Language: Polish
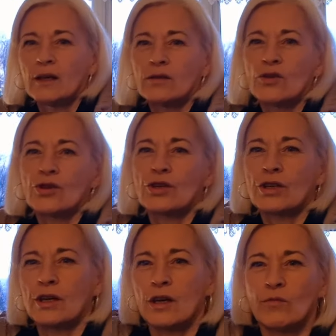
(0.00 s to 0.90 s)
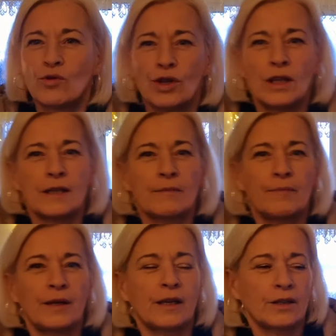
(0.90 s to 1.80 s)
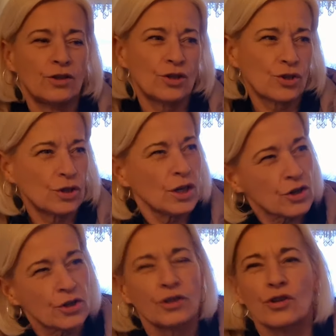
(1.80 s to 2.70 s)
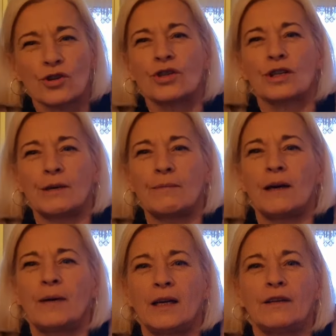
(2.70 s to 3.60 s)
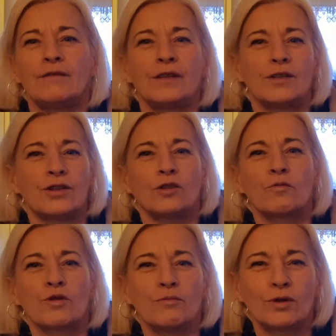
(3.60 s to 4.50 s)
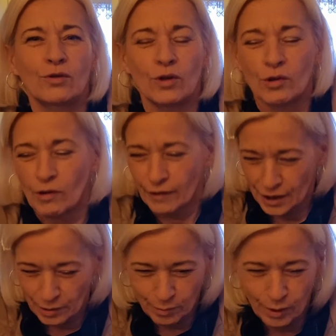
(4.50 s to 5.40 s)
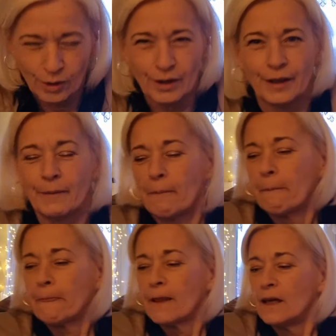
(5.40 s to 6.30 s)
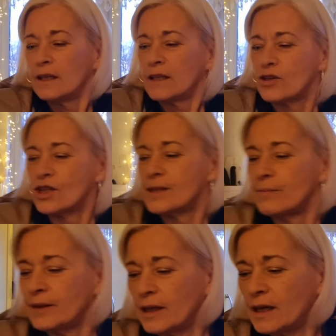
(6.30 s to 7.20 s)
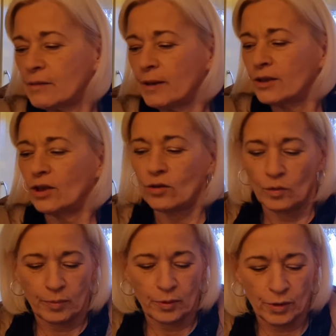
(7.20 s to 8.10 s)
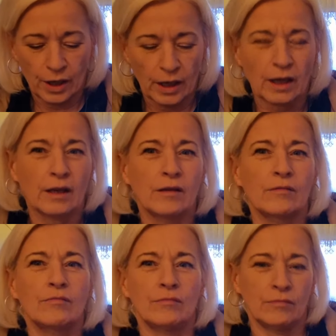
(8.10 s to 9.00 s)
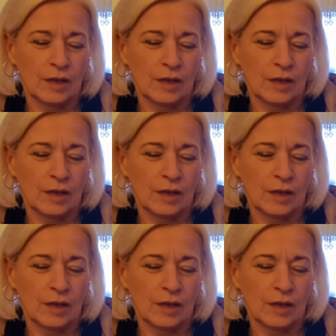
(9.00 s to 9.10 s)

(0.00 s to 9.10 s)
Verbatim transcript: troszeczkę jej muszę nazbierać. Jeszcze, jeszcze troszeczkę mam, ale wiecie, od przybytku głowa nie boli. Także ja sobie te herbatki kupuję, mm,